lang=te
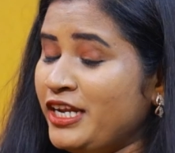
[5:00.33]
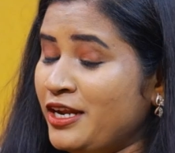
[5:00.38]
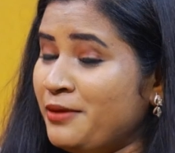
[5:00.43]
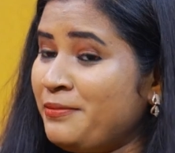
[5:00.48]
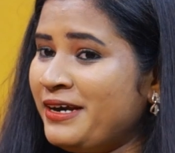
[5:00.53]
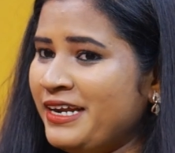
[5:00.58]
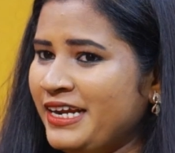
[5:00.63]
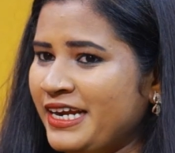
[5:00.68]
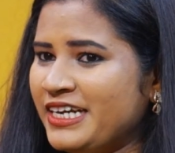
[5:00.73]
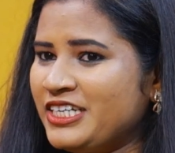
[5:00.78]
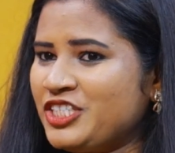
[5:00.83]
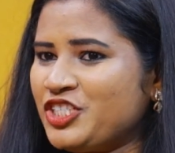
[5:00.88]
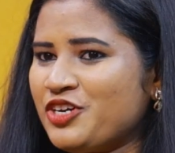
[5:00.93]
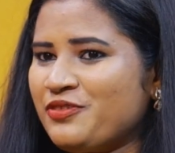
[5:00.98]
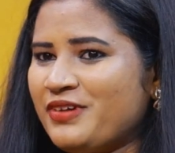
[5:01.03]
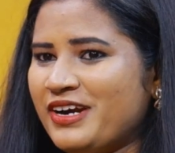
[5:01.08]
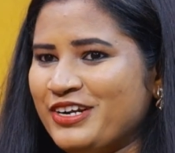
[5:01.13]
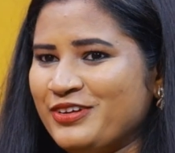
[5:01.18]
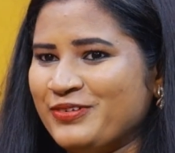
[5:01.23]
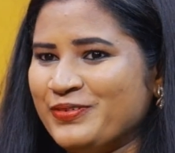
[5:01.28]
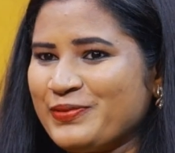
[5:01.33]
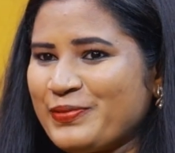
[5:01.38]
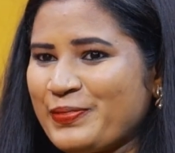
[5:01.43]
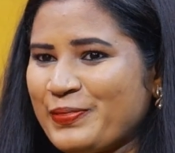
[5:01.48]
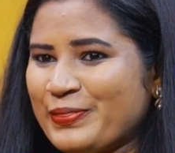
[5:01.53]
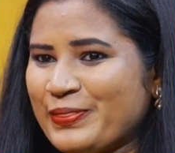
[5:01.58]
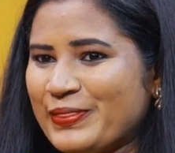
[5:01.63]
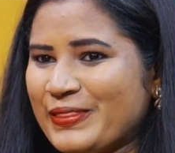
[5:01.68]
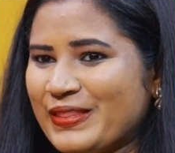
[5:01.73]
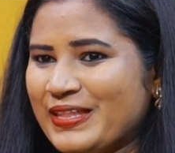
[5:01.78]
నిలబడి ఏడ్చేవాడు
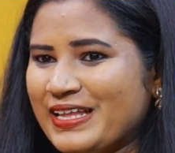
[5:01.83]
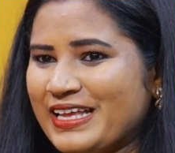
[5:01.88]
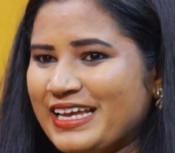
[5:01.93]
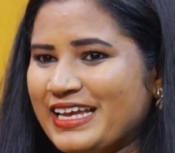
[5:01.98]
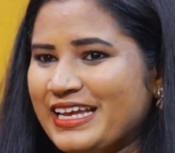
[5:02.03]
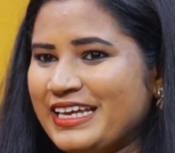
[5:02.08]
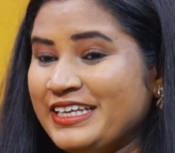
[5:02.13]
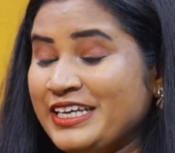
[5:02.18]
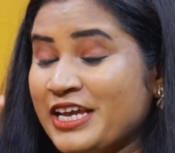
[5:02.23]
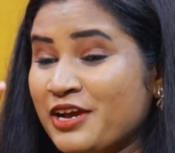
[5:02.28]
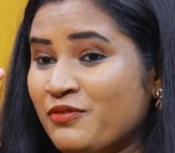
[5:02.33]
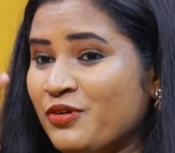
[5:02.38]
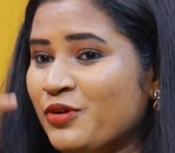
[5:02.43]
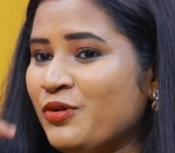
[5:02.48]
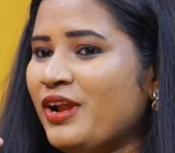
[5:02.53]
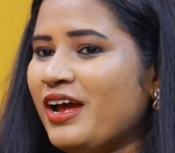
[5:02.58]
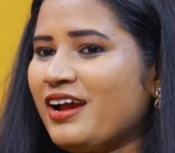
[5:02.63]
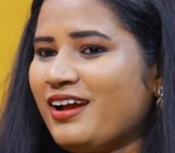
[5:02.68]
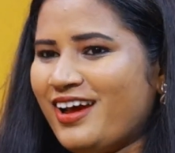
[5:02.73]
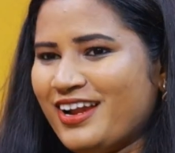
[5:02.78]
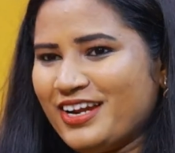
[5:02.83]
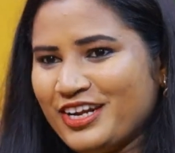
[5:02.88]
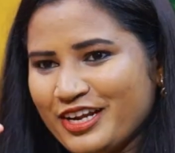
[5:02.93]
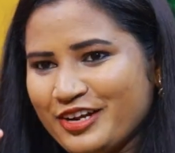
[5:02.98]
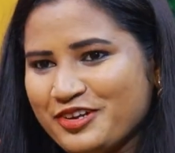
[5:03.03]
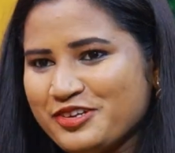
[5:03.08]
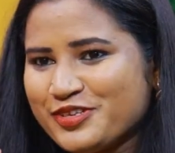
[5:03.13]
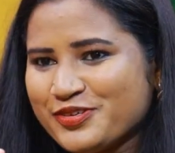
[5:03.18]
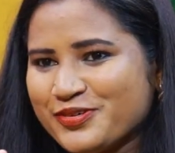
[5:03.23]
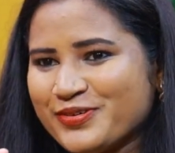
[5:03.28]
ఎవరు నా
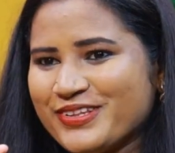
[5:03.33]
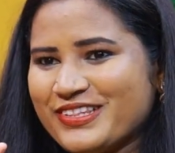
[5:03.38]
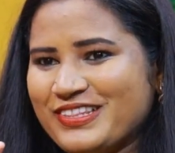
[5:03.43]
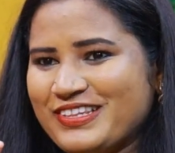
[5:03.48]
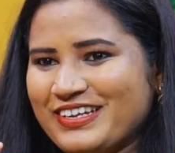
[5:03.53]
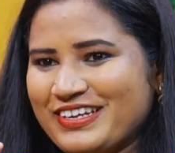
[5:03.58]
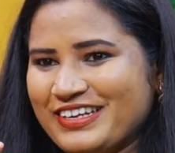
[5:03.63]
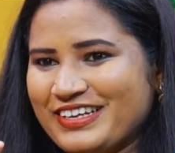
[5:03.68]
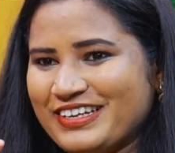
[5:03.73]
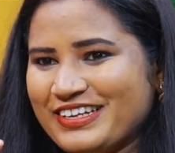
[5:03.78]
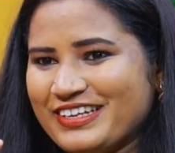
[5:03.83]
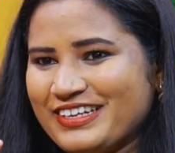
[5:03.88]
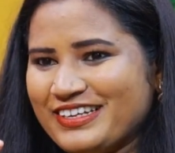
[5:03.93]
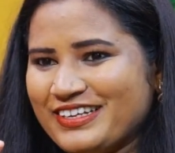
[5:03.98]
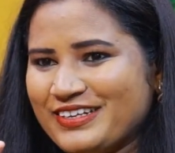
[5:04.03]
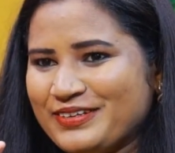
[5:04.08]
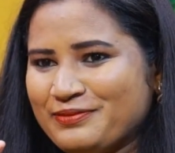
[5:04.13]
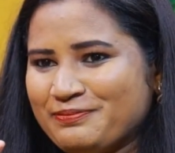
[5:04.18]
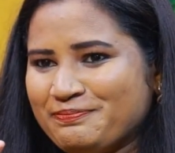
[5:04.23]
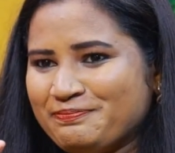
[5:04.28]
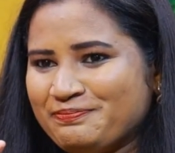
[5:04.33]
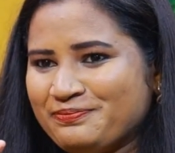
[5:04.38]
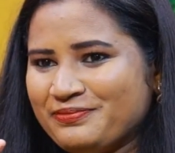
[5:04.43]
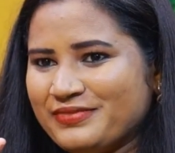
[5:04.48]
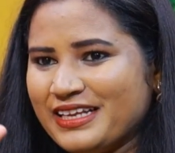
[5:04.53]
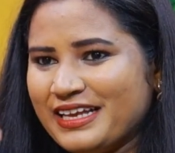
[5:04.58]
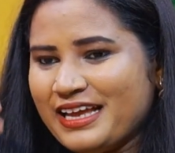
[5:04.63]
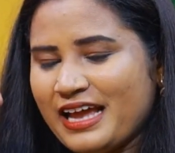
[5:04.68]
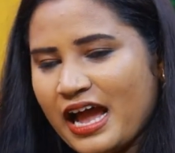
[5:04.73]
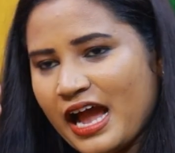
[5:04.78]
కన్నీళ్ళు చూడొద్దని
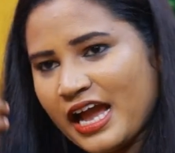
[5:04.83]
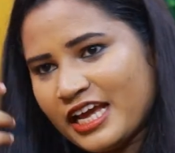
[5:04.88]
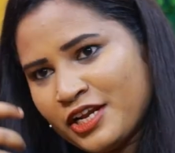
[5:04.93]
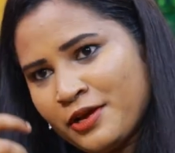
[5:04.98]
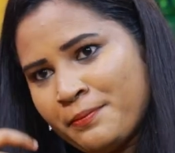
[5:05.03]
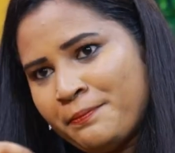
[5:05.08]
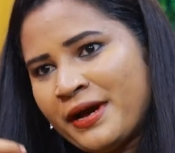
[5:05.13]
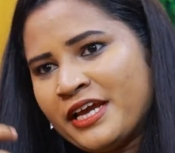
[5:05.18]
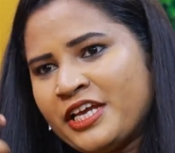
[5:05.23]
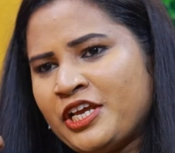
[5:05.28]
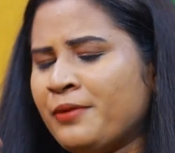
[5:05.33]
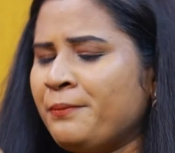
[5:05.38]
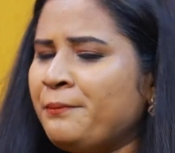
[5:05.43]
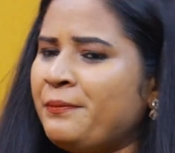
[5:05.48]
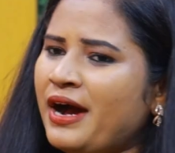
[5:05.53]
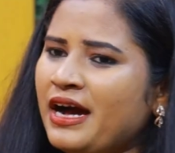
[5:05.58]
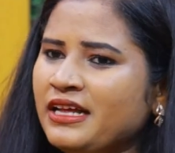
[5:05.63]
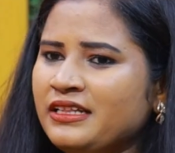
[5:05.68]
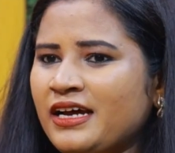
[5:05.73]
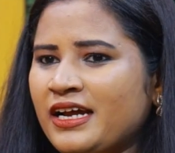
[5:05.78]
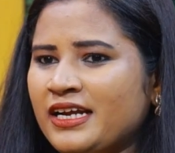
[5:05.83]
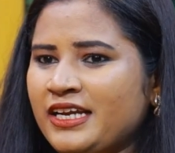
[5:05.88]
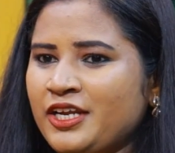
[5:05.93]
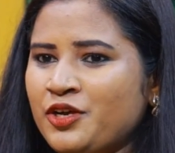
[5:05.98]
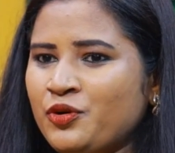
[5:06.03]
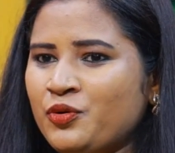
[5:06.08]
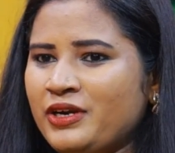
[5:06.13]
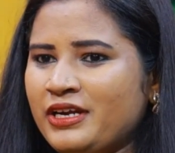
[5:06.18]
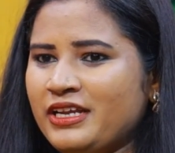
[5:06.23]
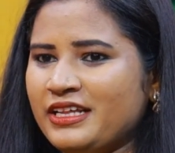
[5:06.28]
ఆయనకు భయం బాధ
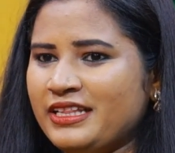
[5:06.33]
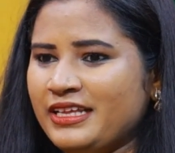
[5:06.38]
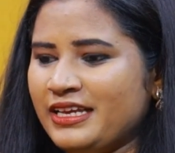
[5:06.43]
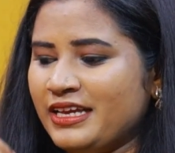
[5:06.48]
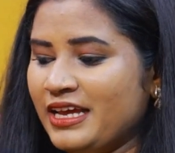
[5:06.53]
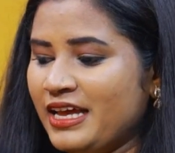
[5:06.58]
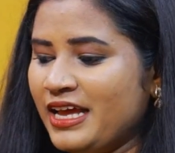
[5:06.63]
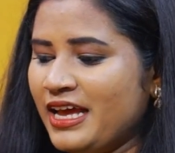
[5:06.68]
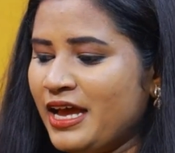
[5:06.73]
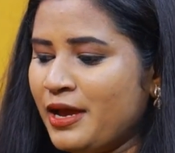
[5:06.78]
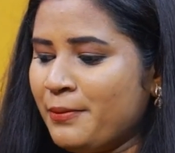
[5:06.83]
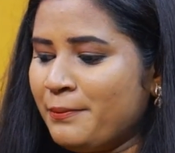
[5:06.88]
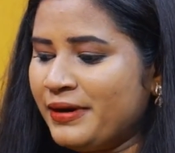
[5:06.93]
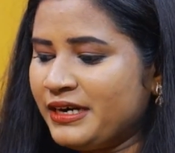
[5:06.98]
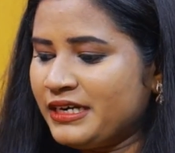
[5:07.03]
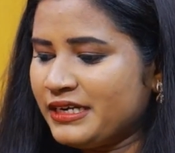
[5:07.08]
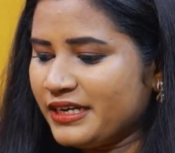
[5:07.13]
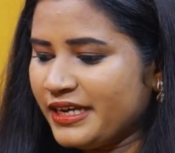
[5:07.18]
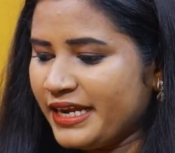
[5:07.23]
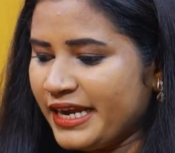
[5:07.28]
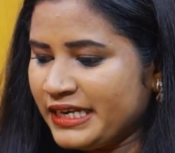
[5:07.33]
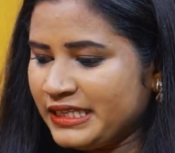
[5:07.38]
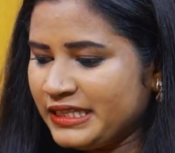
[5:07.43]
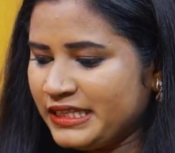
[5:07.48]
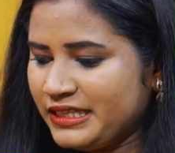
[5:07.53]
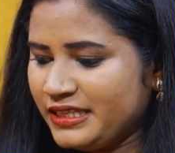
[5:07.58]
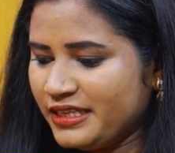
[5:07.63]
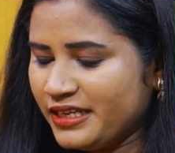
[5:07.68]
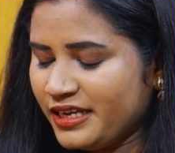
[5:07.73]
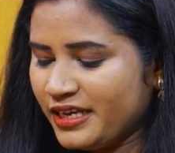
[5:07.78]
అన్నీ ఉండేది బట్ ఎట్
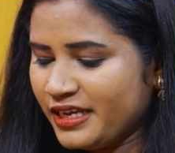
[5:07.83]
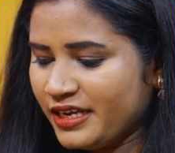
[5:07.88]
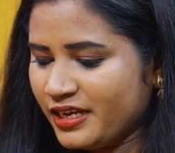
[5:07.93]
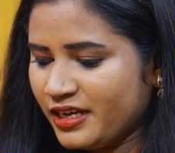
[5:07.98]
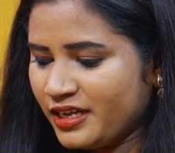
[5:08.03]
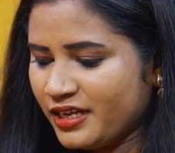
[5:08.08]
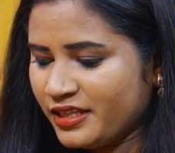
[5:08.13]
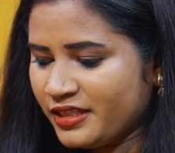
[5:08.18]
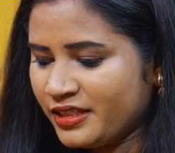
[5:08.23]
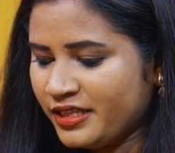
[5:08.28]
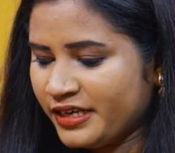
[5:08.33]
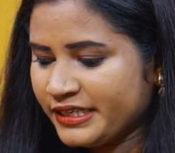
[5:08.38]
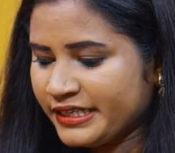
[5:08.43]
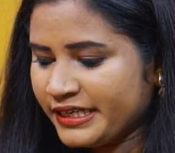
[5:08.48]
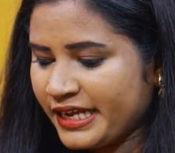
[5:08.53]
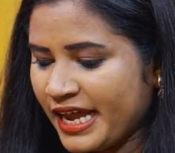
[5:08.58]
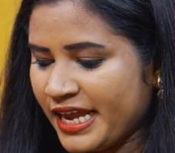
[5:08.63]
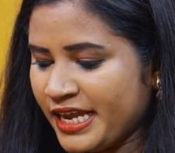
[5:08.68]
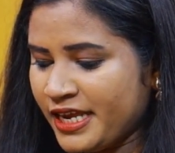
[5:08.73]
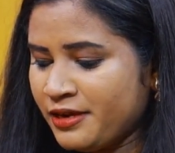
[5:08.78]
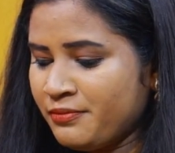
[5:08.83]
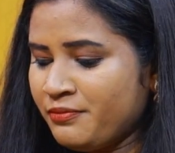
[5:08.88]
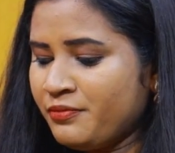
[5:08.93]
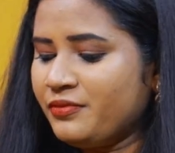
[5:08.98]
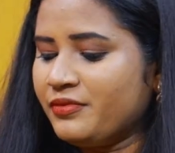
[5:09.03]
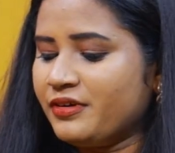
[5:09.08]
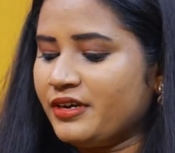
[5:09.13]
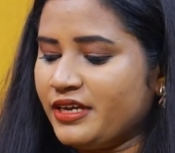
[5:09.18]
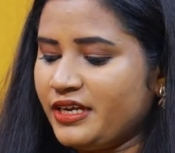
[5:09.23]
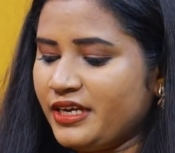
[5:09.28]
ద టైమ్
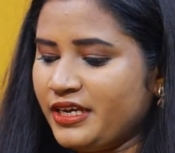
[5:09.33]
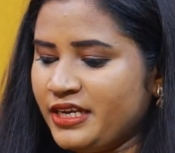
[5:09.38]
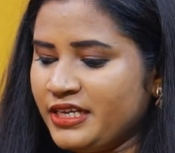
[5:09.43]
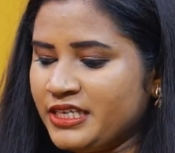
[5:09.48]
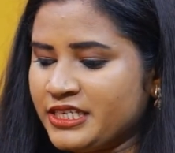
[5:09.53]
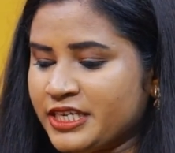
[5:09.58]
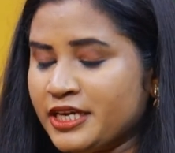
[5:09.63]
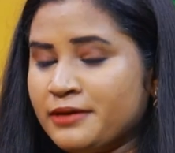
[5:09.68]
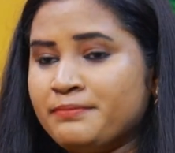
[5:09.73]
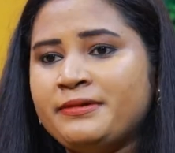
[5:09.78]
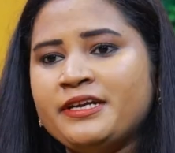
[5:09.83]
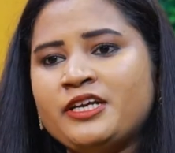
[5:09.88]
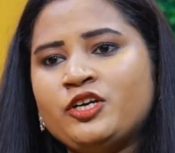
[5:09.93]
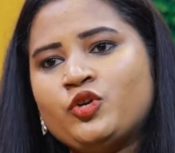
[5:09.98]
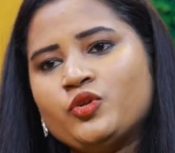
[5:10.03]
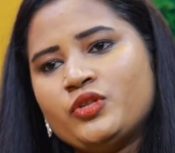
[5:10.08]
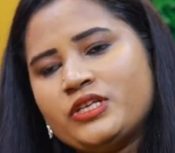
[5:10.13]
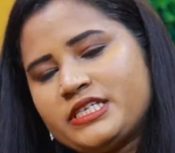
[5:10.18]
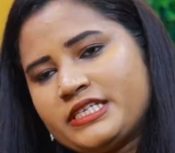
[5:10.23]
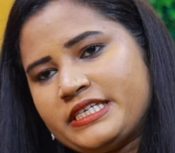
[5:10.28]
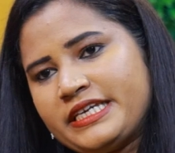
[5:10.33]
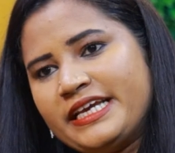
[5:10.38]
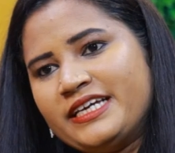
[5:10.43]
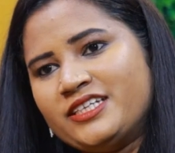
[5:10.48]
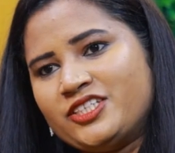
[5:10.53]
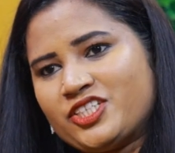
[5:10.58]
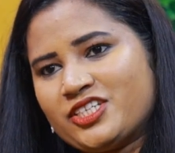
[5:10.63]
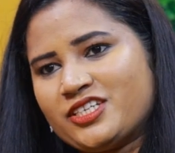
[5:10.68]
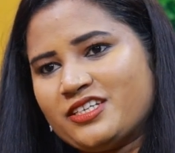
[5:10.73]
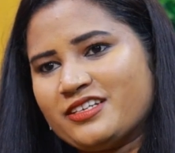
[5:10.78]
ఈ స్టెప్డ్ ఇన్ టు ద
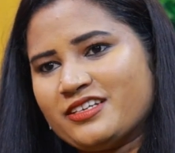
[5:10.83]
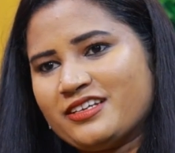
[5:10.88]
స్టేజ్